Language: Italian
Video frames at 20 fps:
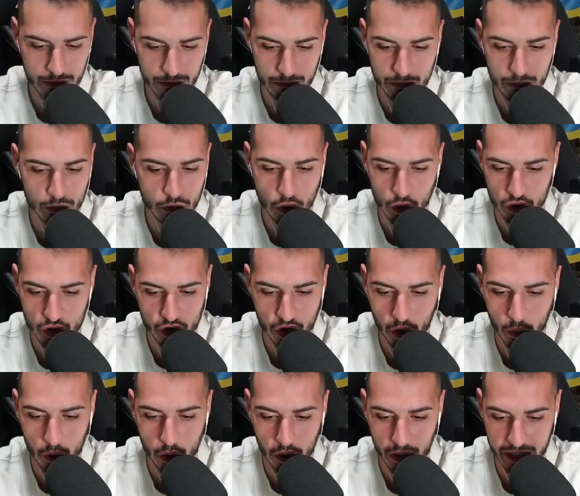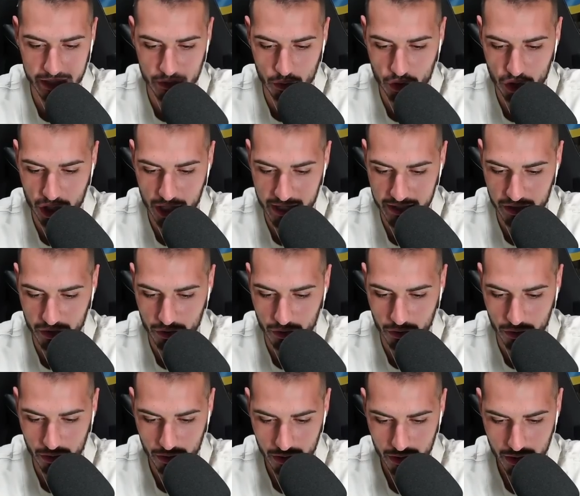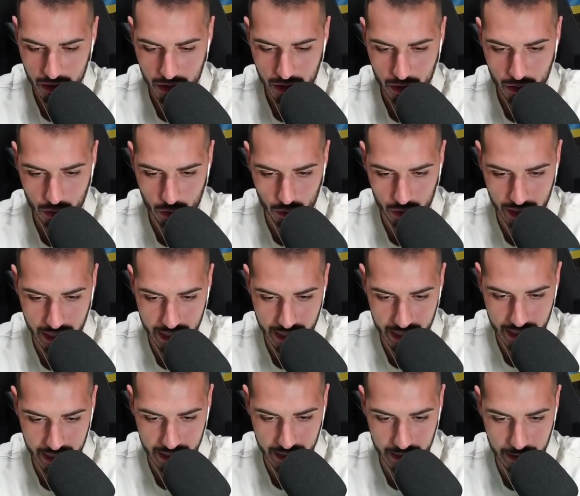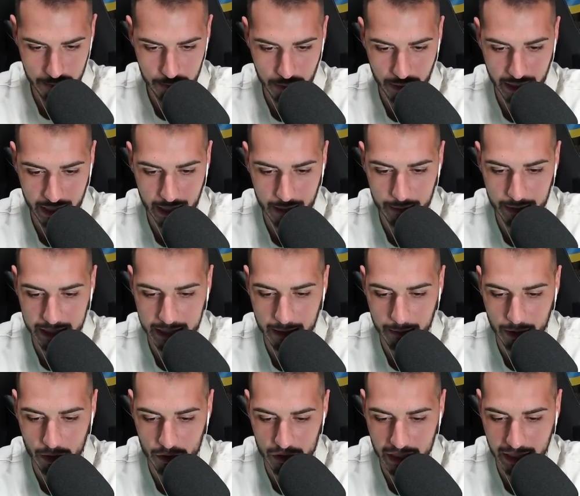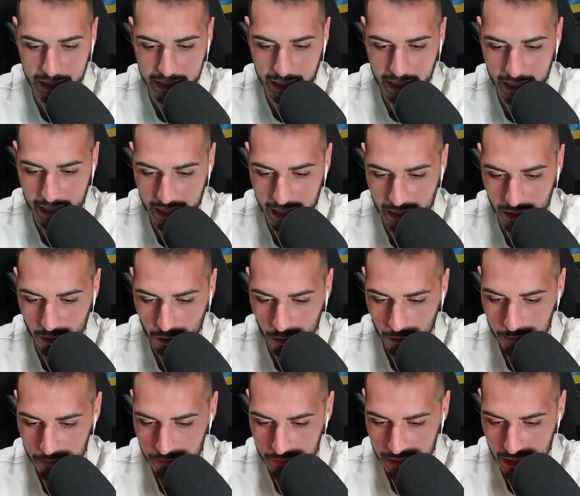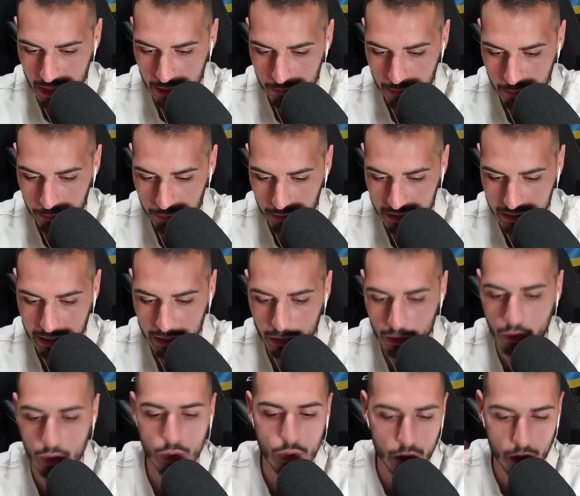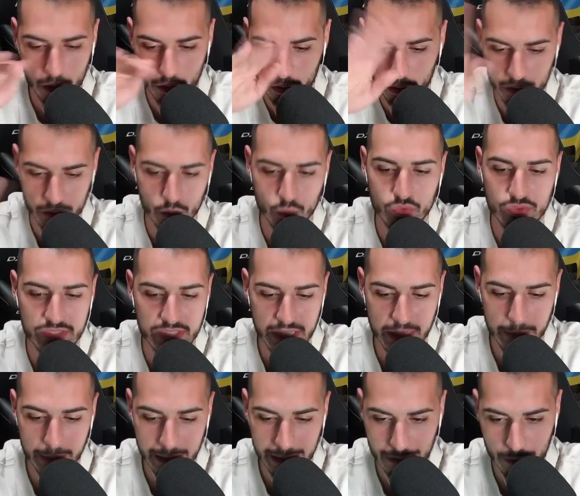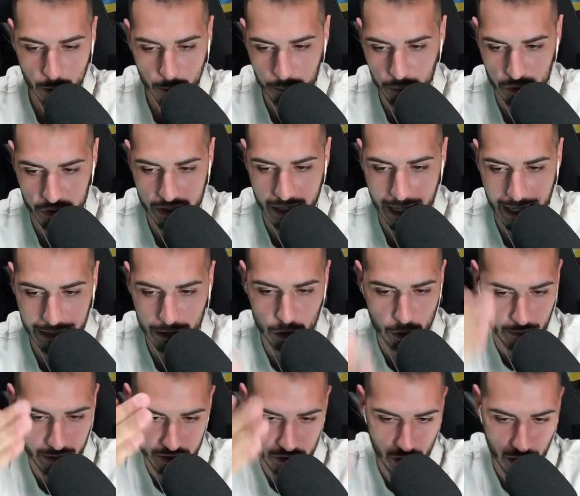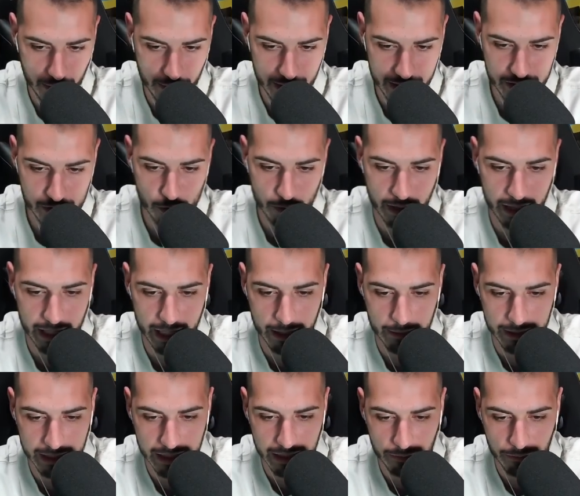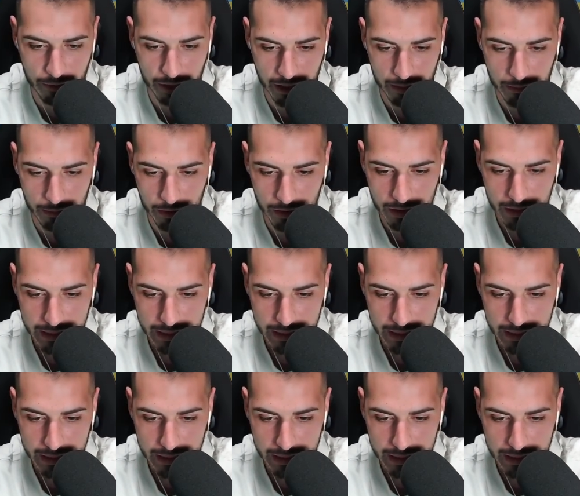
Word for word: Non so quello che è successo ok, praticamente mano saltellato e mi è partito un simil doppio salto, ma sono rimasto praticamente fermo.